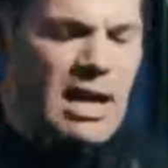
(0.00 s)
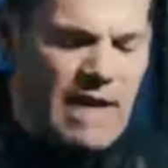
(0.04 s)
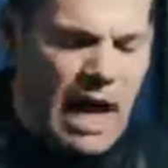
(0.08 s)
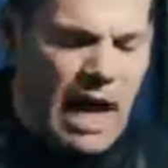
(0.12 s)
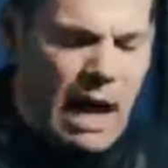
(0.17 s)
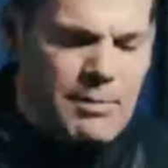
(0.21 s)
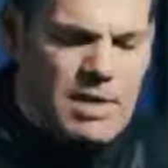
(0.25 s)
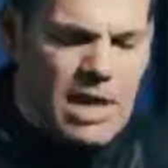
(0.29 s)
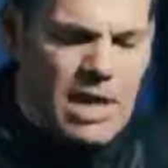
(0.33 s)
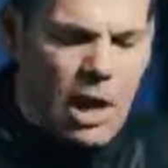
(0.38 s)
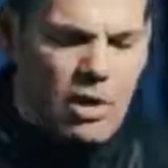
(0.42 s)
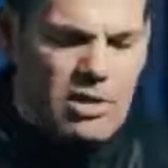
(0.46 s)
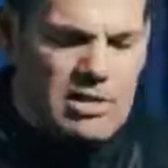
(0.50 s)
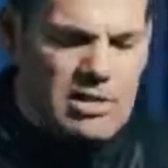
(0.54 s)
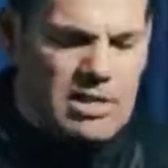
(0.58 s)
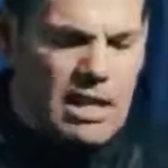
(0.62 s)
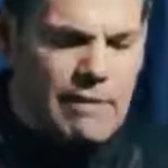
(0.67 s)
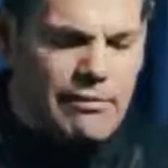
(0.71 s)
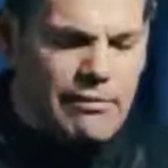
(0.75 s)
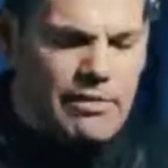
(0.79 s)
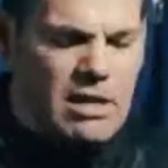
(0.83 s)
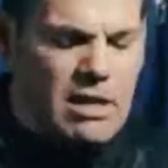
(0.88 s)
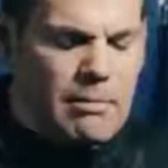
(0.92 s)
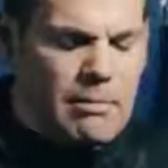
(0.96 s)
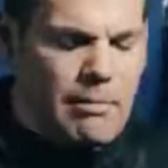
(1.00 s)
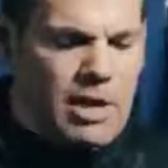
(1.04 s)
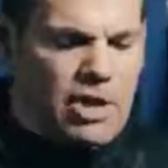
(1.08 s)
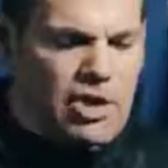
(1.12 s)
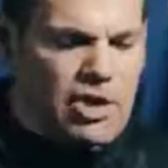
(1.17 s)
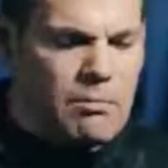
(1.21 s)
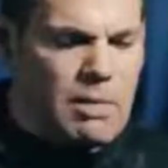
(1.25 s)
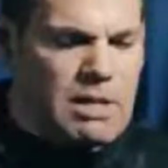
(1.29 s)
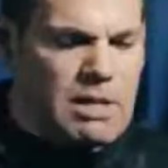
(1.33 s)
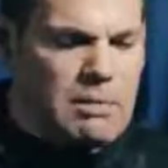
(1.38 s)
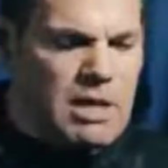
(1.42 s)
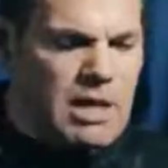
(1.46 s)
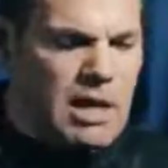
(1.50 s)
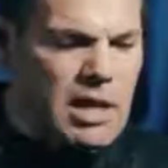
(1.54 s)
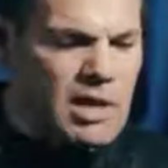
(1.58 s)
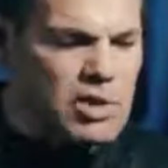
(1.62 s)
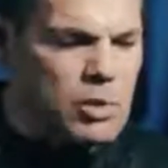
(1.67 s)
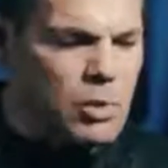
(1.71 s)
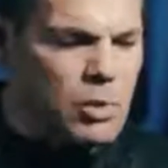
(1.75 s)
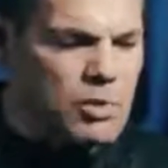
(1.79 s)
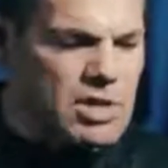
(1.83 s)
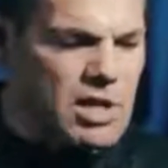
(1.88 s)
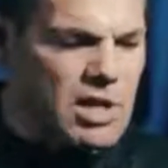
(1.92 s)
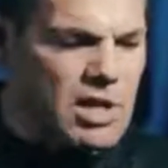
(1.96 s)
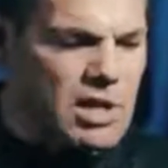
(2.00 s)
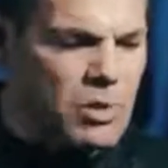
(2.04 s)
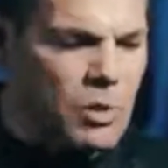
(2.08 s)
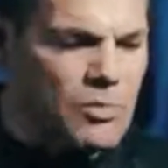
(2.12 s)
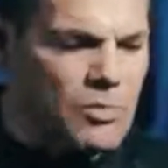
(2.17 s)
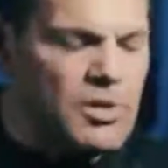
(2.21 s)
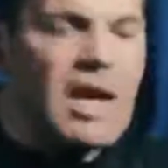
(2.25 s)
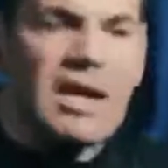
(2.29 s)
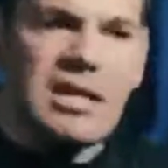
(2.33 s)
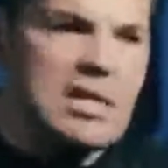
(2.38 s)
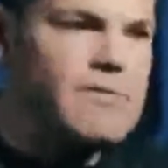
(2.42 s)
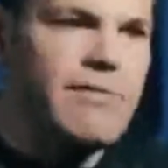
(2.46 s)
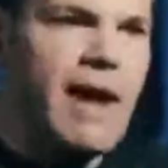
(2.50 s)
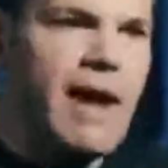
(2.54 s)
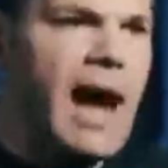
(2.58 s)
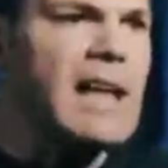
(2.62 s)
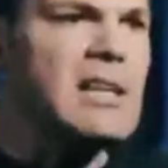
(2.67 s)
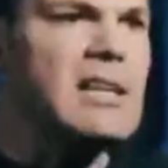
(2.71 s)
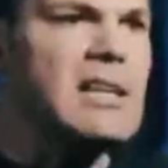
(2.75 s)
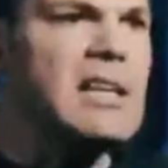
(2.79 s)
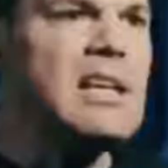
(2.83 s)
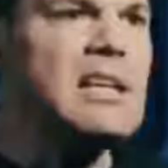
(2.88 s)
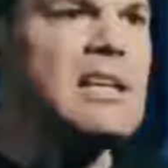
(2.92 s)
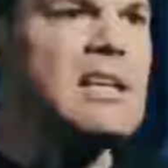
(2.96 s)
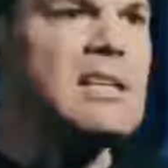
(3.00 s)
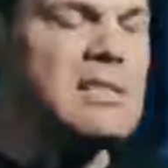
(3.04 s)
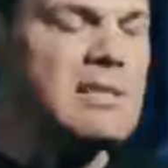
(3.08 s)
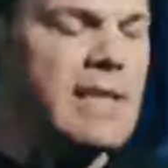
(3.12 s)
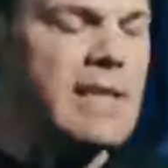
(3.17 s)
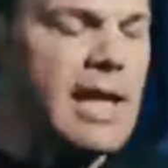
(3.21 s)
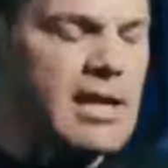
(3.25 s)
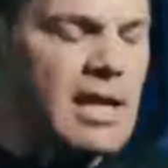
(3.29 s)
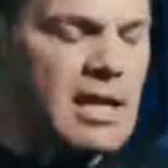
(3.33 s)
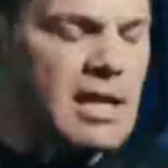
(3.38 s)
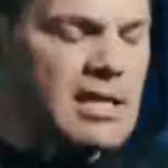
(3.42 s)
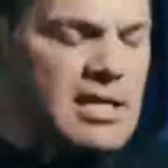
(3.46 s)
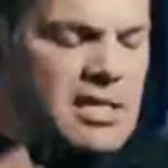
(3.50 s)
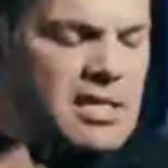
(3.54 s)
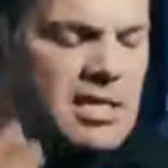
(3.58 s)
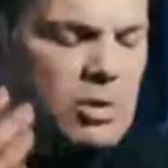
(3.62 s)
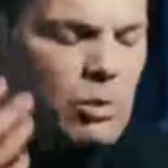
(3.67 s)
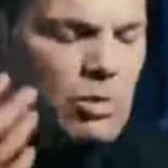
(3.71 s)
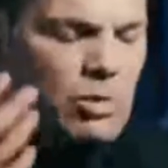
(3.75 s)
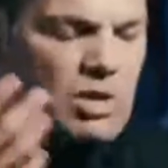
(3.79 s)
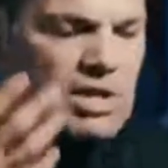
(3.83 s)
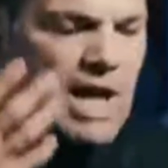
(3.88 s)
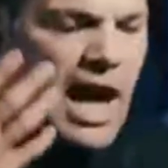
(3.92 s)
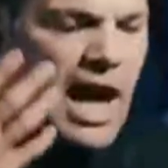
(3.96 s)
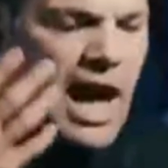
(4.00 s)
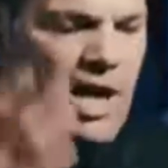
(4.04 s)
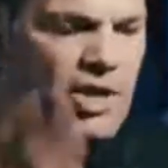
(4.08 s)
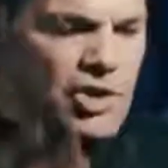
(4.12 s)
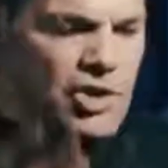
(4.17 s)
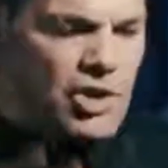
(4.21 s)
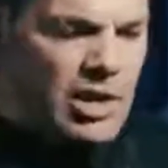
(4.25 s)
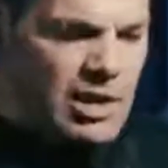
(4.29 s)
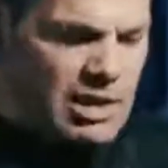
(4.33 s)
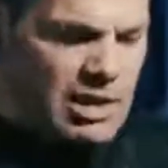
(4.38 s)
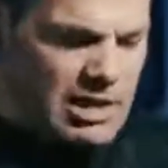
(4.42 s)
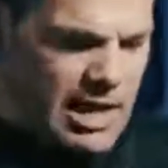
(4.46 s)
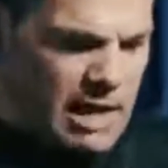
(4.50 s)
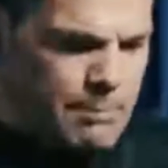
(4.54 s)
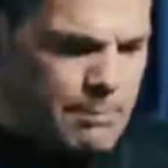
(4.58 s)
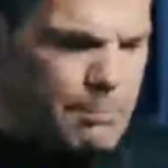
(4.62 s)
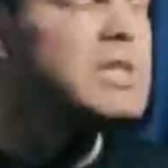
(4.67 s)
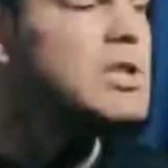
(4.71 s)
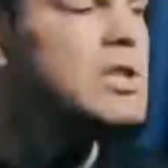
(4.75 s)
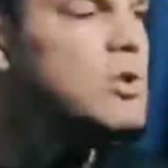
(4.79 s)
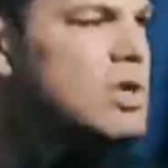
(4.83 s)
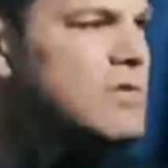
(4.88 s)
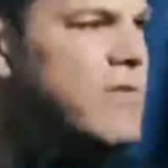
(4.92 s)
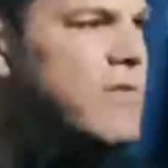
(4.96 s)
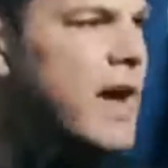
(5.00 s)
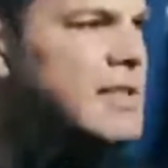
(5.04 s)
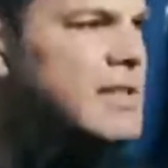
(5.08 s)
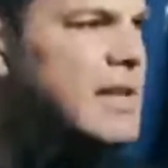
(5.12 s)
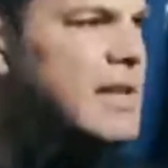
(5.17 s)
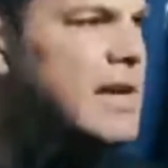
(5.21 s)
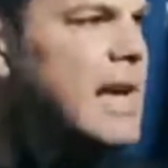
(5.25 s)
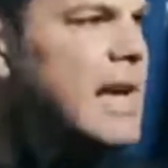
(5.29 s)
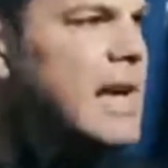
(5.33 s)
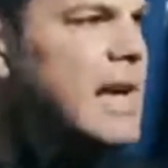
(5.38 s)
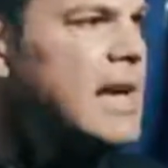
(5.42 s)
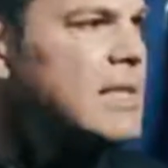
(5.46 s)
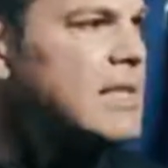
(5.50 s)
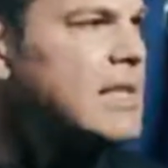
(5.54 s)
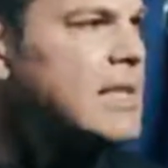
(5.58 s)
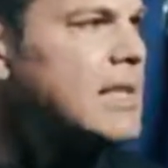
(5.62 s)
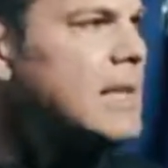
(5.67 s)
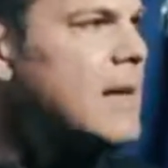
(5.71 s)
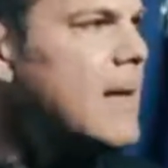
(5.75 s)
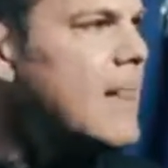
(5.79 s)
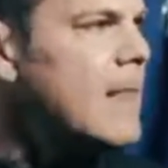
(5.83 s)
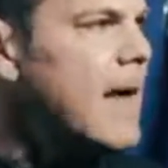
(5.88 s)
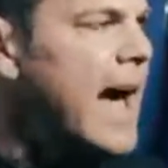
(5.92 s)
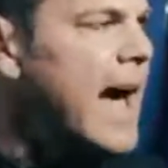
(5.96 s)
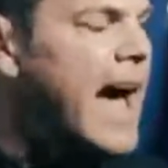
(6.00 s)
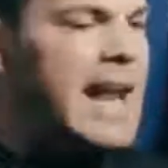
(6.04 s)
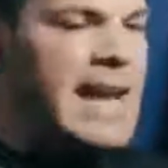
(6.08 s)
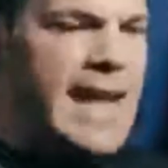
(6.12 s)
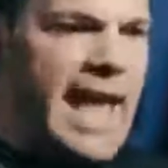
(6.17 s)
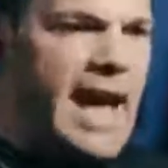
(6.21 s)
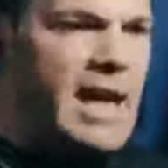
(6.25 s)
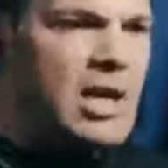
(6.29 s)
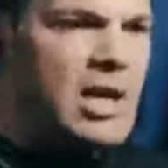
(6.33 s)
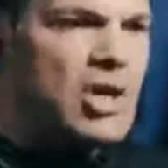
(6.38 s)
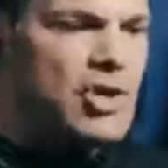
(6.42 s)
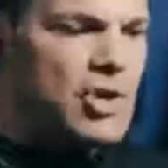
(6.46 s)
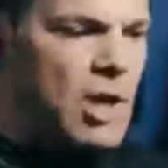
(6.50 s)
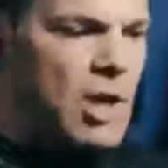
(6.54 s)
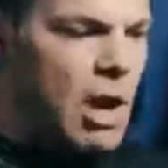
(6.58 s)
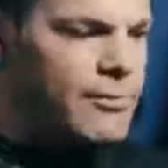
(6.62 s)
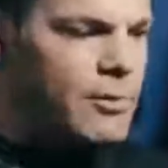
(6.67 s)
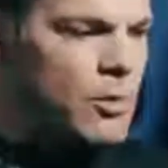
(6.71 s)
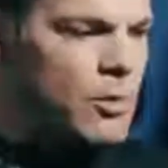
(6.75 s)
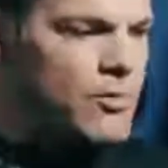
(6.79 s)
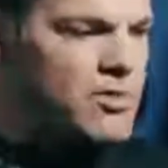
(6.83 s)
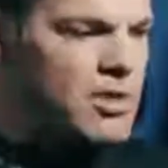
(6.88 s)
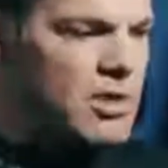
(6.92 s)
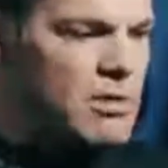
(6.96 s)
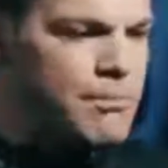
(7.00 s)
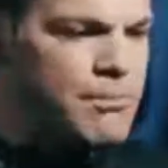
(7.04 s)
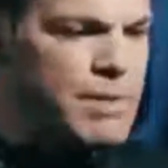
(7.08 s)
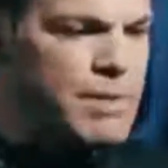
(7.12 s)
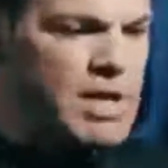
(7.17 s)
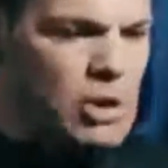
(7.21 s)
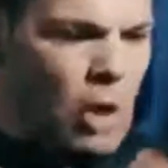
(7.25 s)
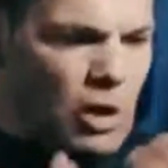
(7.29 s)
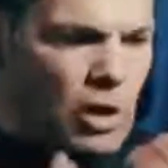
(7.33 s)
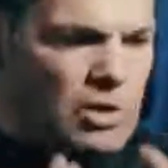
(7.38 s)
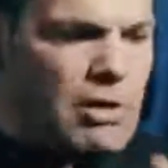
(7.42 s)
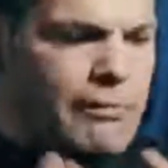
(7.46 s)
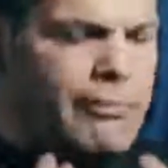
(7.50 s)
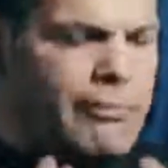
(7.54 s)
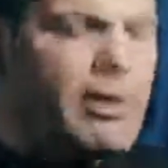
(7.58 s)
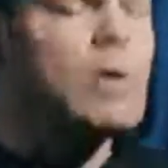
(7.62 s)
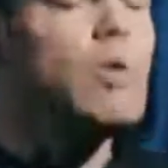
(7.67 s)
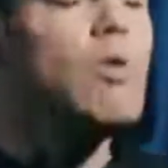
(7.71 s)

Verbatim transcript: Wir haben hier auch sehr viele Menschen mit Migrationshintergrund, die waren nie in diesen Ländern, die sich solidarisch erklären, beziehungsweise die allergisch auf unsere bigotte